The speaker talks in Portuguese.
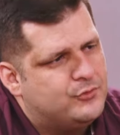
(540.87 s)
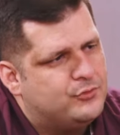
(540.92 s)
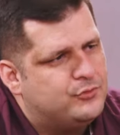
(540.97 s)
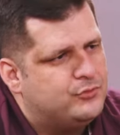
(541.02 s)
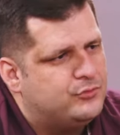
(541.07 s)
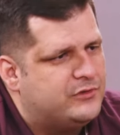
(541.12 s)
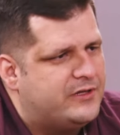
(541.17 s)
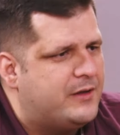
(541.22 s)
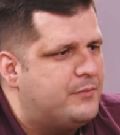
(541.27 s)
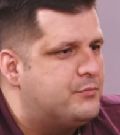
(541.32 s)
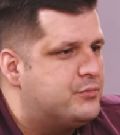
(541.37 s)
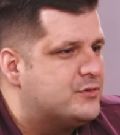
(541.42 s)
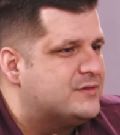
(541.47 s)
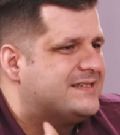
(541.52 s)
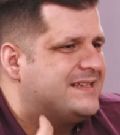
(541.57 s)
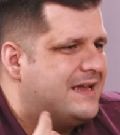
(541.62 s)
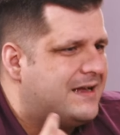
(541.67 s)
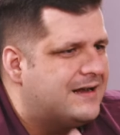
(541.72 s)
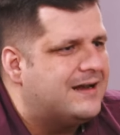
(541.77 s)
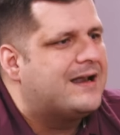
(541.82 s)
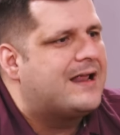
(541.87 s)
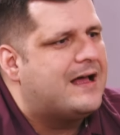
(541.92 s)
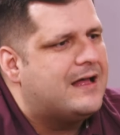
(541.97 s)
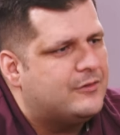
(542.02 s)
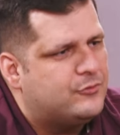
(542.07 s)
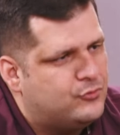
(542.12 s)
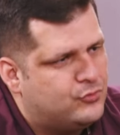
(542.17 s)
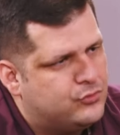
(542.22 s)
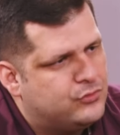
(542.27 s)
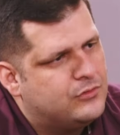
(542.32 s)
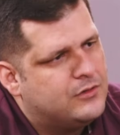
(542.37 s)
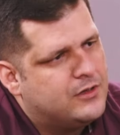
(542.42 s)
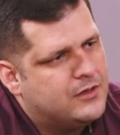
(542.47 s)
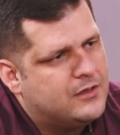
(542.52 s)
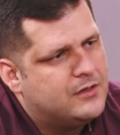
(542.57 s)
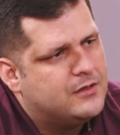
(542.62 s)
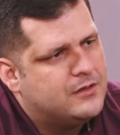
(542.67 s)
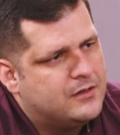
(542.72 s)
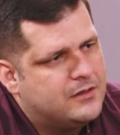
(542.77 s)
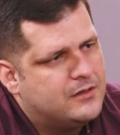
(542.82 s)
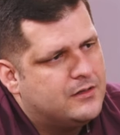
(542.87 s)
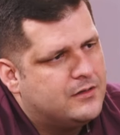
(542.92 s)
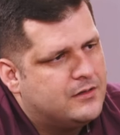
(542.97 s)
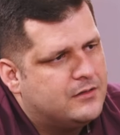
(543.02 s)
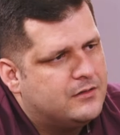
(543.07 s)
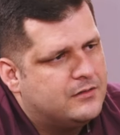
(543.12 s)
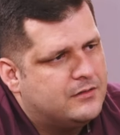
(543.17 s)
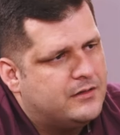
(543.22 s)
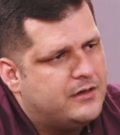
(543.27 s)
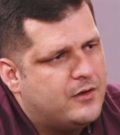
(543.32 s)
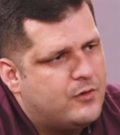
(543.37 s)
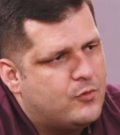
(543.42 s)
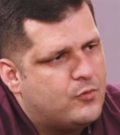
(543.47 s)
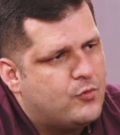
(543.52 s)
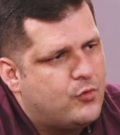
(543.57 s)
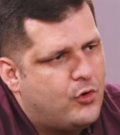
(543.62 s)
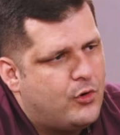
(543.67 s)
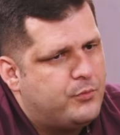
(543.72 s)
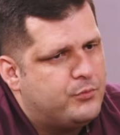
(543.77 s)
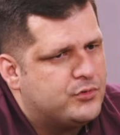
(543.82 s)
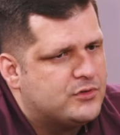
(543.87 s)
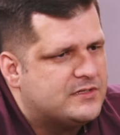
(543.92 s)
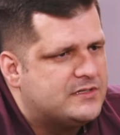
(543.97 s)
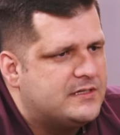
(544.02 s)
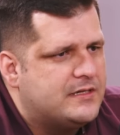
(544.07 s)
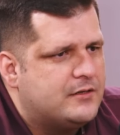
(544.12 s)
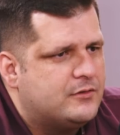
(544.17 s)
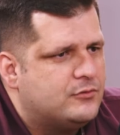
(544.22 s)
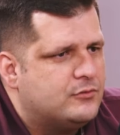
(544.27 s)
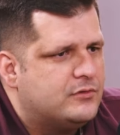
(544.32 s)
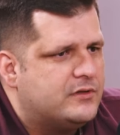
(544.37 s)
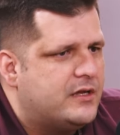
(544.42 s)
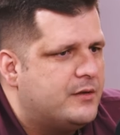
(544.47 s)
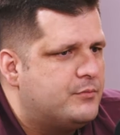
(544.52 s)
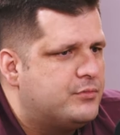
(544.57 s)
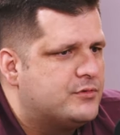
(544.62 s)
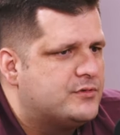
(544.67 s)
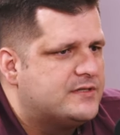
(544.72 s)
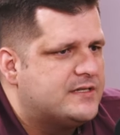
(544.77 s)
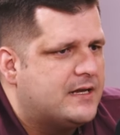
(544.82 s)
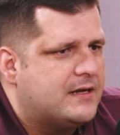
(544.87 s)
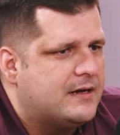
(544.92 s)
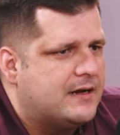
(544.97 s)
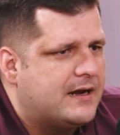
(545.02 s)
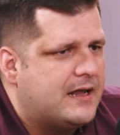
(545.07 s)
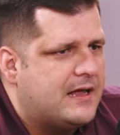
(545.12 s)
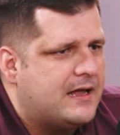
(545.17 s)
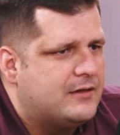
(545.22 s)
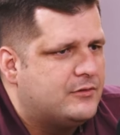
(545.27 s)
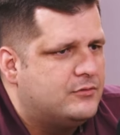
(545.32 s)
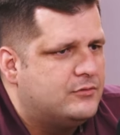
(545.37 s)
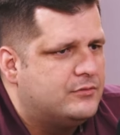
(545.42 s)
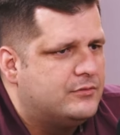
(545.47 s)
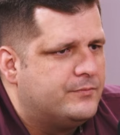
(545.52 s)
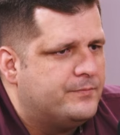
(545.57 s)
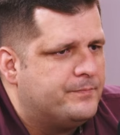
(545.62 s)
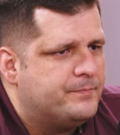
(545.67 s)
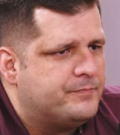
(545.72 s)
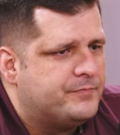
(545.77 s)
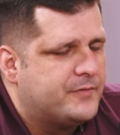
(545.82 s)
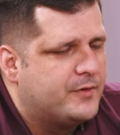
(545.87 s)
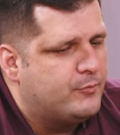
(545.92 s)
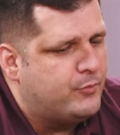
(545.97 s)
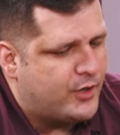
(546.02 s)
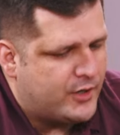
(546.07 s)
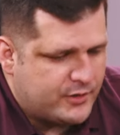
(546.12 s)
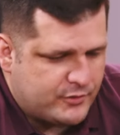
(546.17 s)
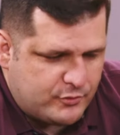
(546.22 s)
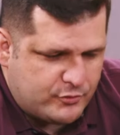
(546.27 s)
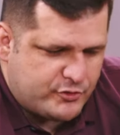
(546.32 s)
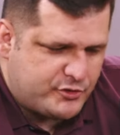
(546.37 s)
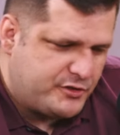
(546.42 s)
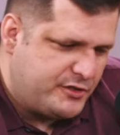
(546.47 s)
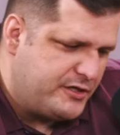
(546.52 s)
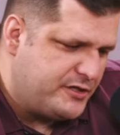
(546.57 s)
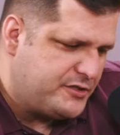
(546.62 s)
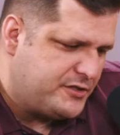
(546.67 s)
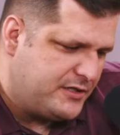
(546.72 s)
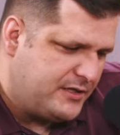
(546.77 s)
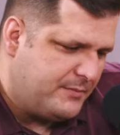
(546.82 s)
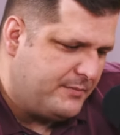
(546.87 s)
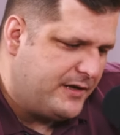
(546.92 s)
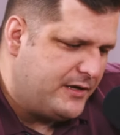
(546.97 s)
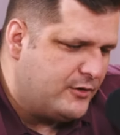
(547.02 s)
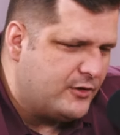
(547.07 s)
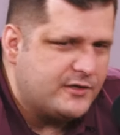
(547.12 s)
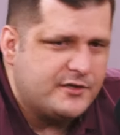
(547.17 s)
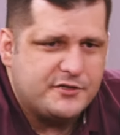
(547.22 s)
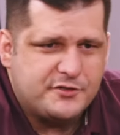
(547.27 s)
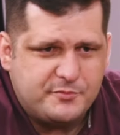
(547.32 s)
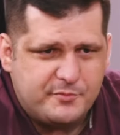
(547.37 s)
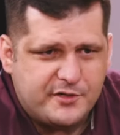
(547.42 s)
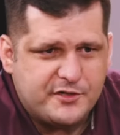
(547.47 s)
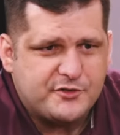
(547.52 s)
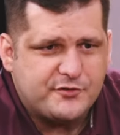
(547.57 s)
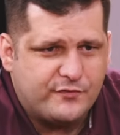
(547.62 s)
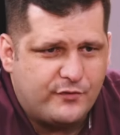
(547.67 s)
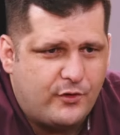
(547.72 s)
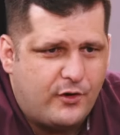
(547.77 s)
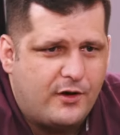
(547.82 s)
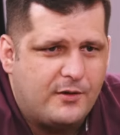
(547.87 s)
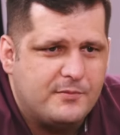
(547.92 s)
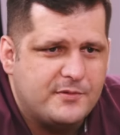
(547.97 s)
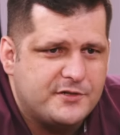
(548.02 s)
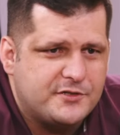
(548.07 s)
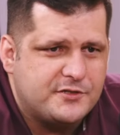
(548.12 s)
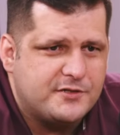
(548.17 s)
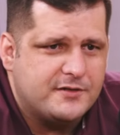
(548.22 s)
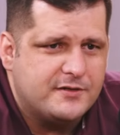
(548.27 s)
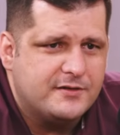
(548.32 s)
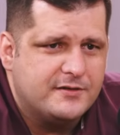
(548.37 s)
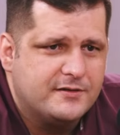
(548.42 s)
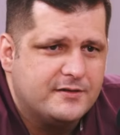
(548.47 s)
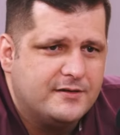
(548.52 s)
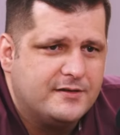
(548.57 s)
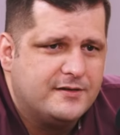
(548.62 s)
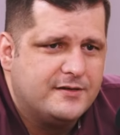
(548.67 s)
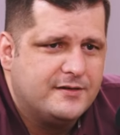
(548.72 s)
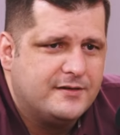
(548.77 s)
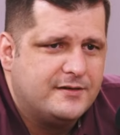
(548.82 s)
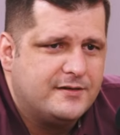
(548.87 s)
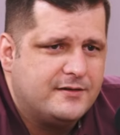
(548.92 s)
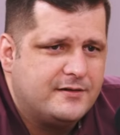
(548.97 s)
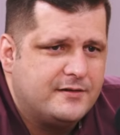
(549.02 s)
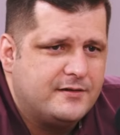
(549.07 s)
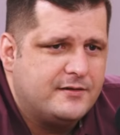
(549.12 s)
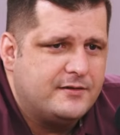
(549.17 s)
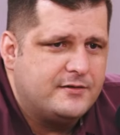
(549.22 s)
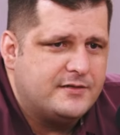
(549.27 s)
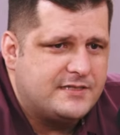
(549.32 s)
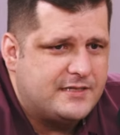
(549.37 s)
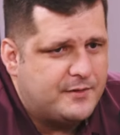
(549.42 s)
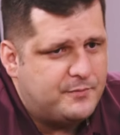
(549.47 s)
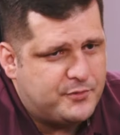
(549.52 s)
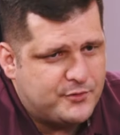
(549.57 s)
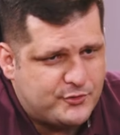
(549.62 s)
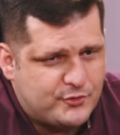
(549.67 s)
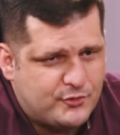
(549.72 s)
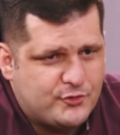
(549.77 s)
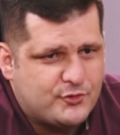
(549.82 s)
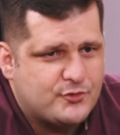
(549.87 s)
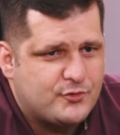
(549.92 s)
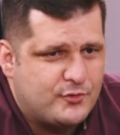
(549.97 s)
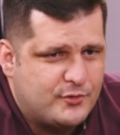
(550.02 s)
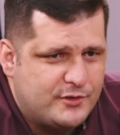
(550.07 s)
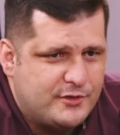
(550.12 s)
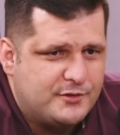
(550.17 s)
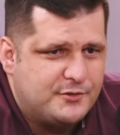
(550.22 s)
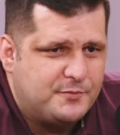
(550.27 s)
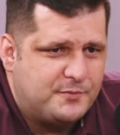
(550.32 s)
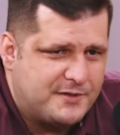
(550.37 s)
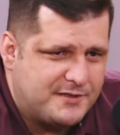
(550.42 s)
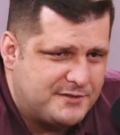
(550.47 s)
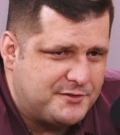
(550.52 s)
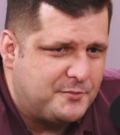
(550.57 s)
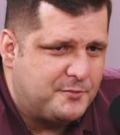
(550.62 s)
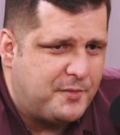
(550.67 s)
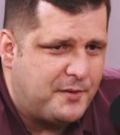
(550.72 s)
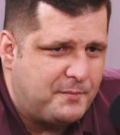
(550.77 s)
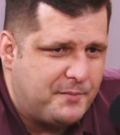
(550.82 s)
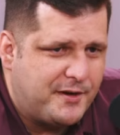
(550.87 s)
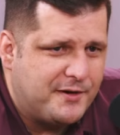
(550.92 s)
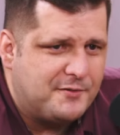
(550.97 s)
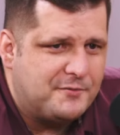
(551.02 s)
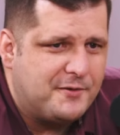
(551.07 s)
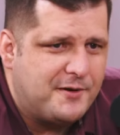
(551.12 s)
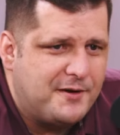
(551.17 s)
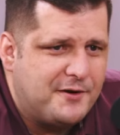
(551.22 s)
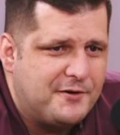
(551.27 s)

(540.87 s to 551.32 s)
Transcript: um templo sagrado. Né? O corpo sendo um templo sagrado. Embora eu não esteja na melhor das minhas formas, né? E sempre sou escolhido para ser o Papai Noel